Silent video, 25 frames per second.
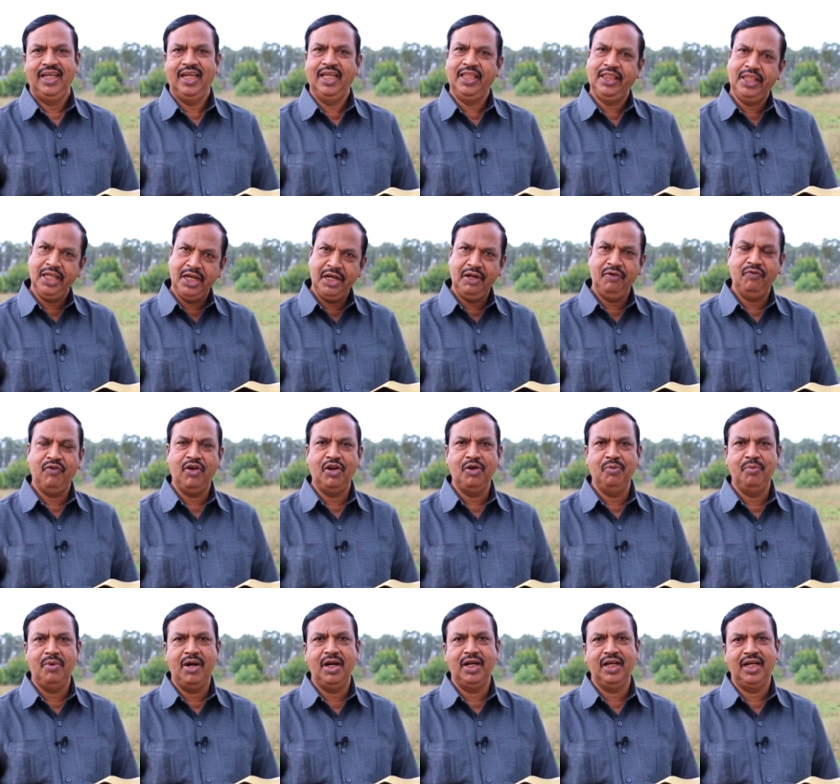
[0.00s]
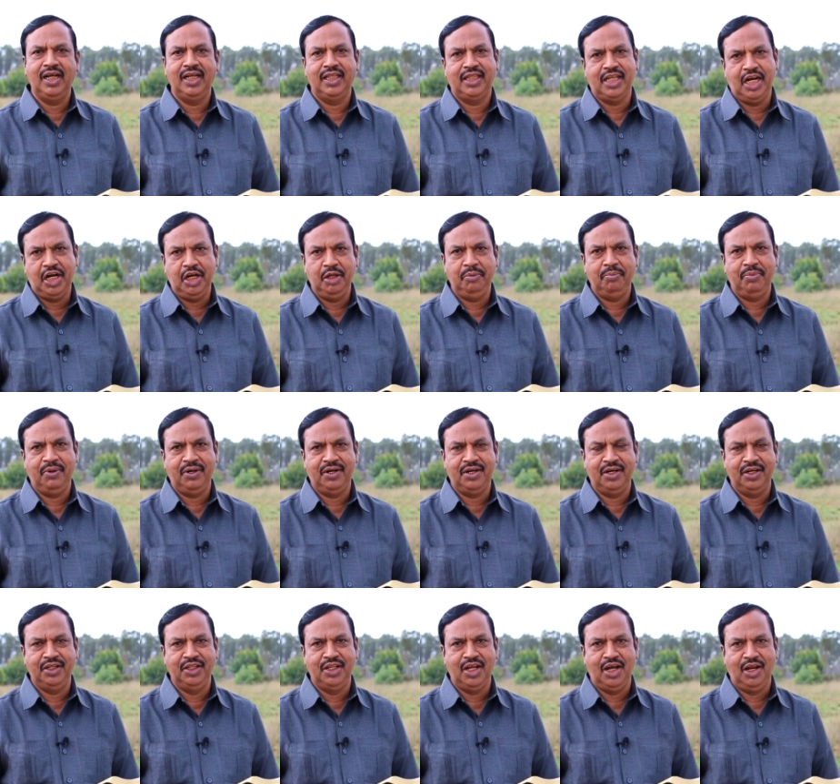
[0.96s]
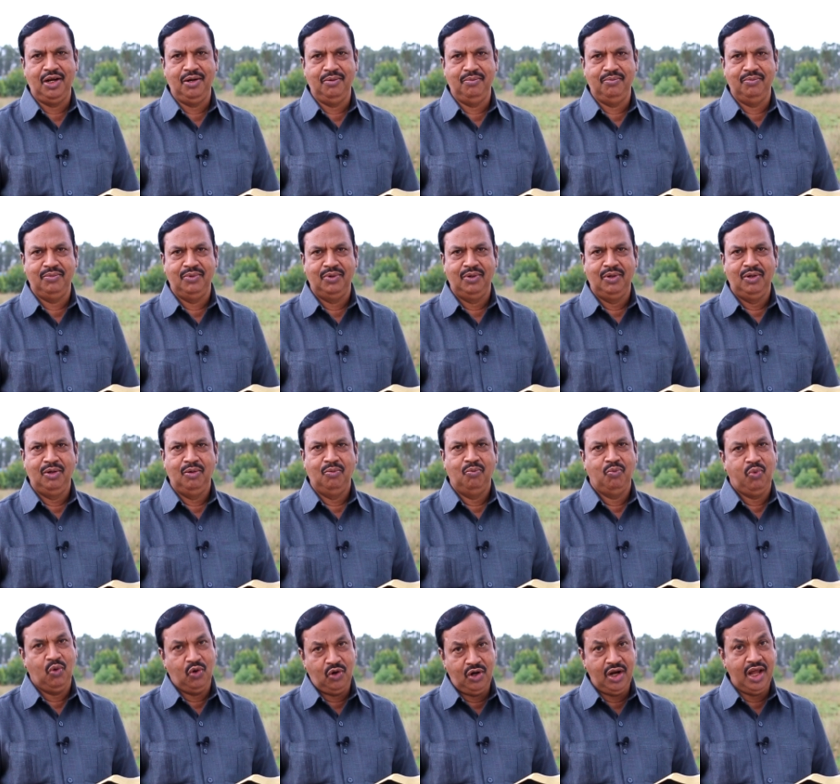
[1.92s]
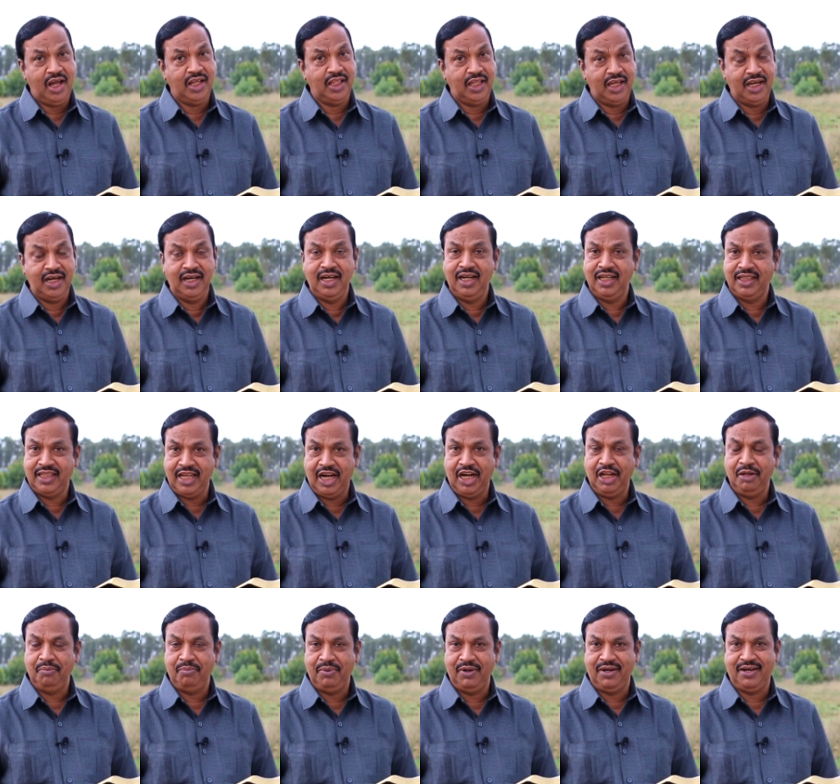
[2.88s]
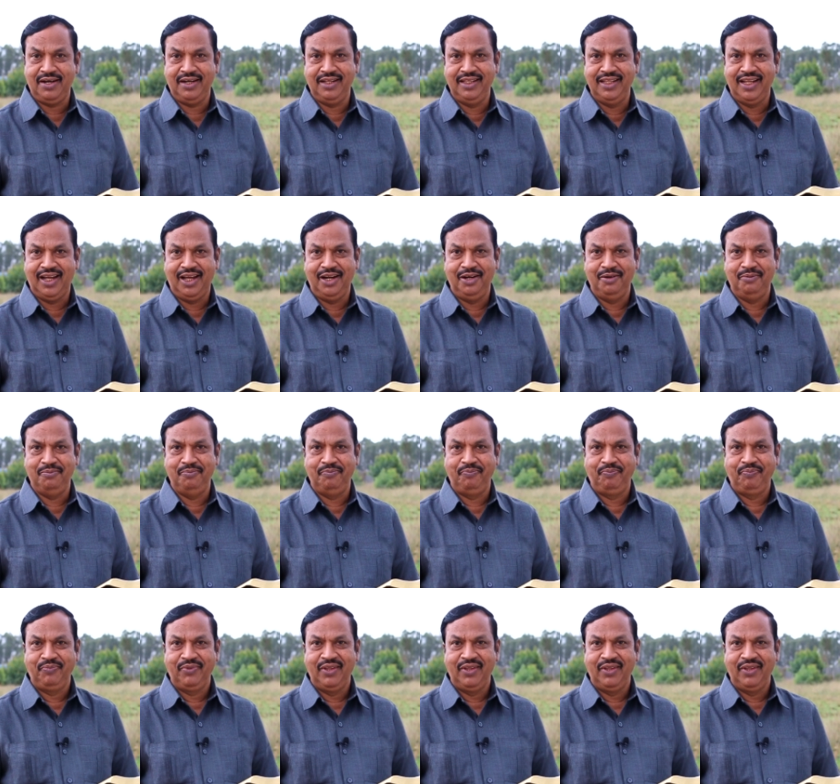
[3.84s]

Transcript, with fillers: எத்தனை வருமானங்கள் தடைப்பட்டிருந்தாலும் பொருளாதாரங்கள் தடைப்பட்டிருந்தாலும்